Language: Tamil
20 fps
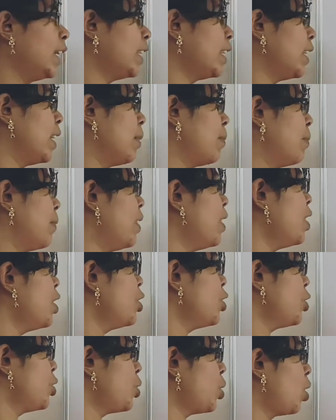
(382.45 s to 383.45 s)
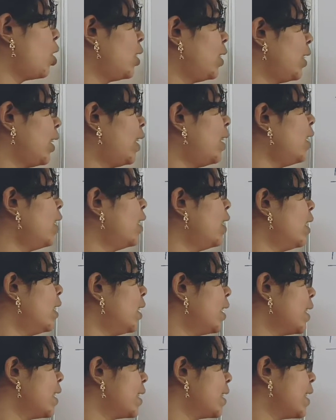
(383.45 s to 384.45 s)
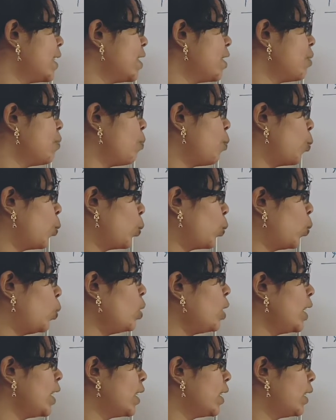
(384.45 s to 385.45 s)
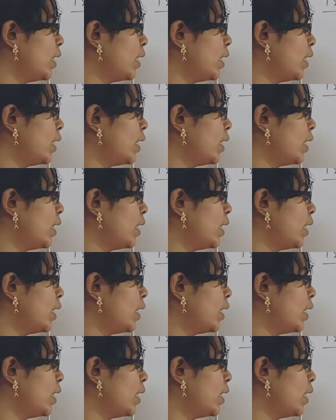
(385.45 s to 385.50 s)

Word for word: இது நம்ம ஷார்ட்டாக இசட்னு போடுவோம்